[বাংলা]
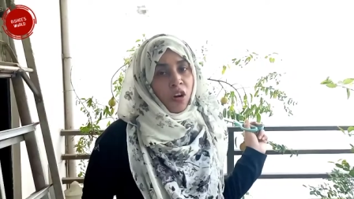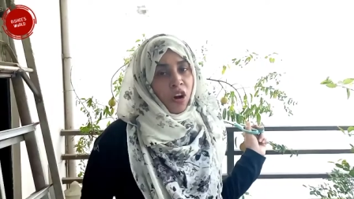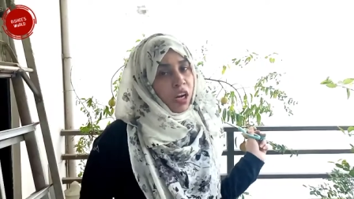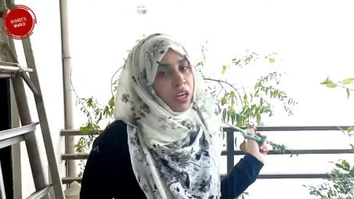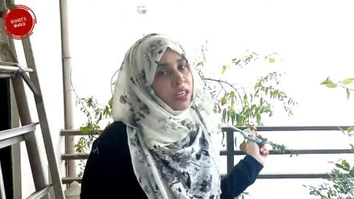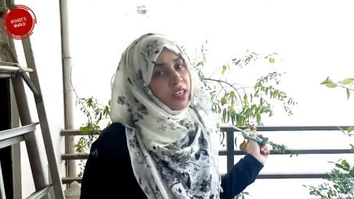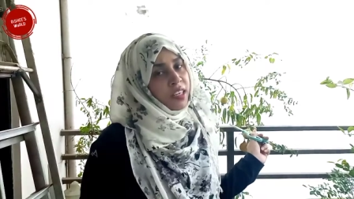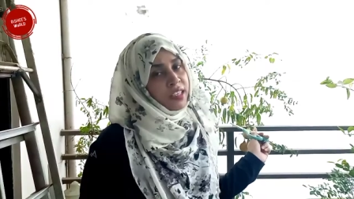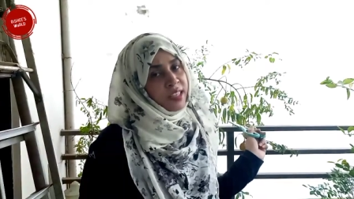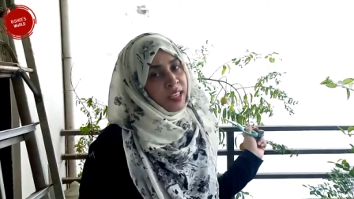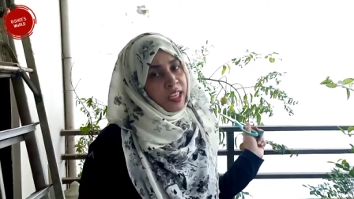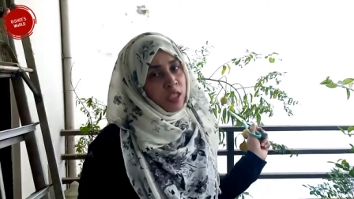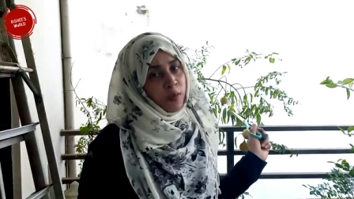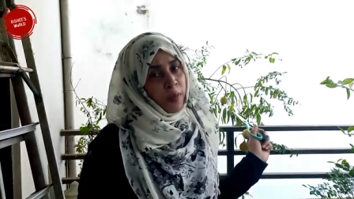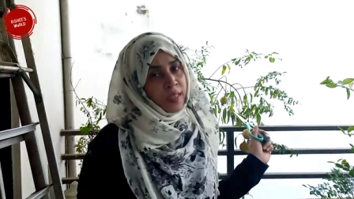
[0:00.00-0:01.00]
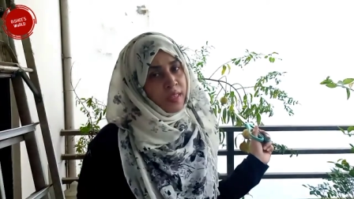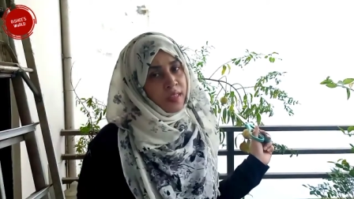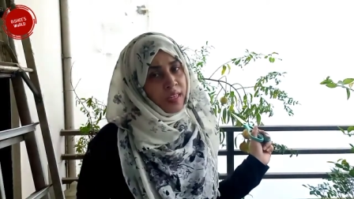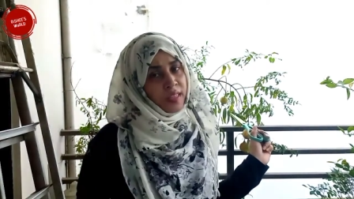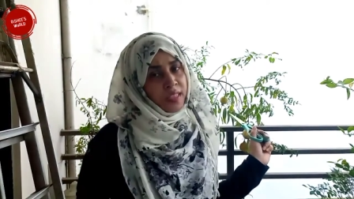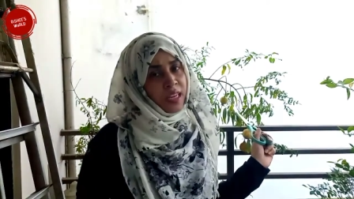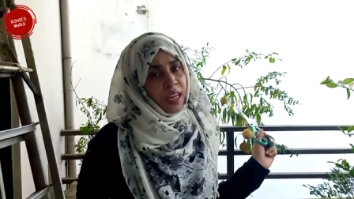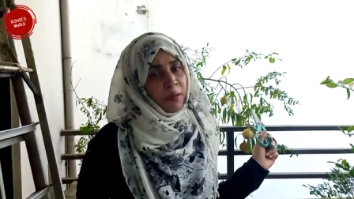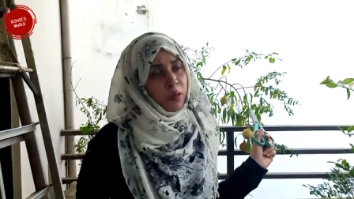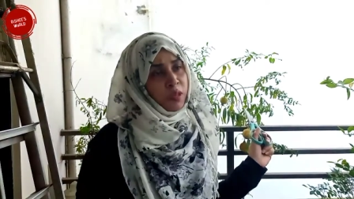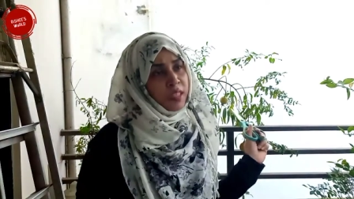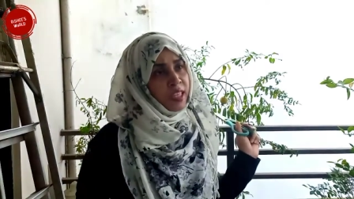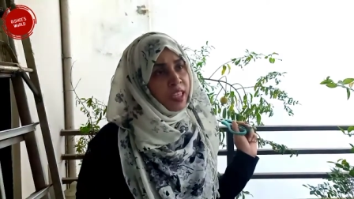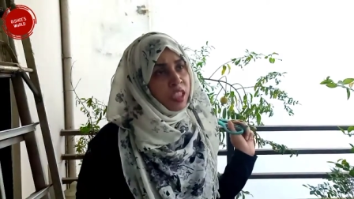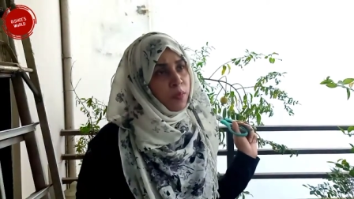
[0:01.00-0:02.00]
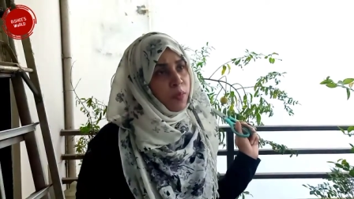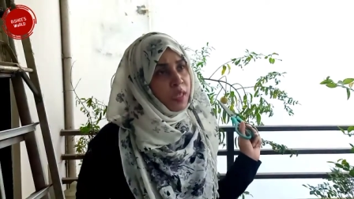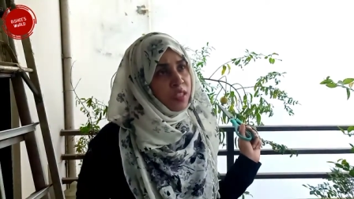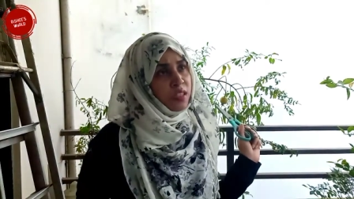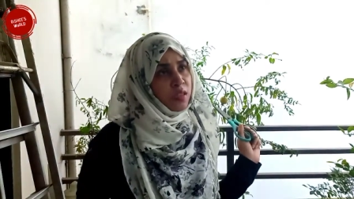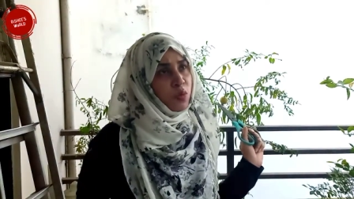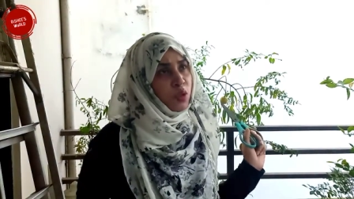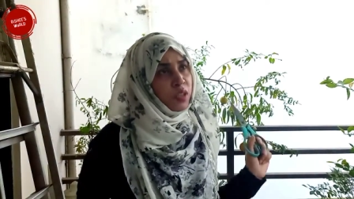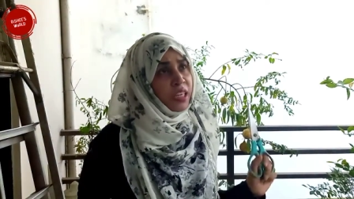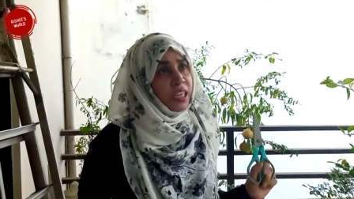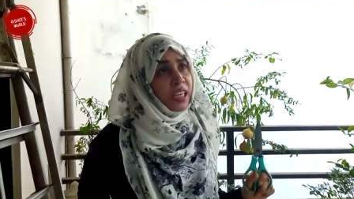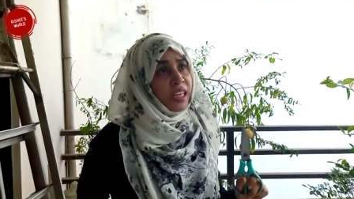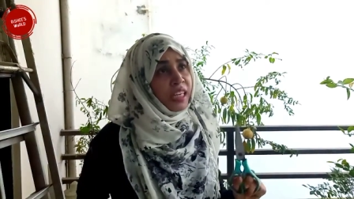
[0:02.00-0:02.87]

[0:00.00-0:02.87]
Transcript: অলরেডি সিক্স পিসেস আছে এবং সিক্স পিসেসের মধ্যে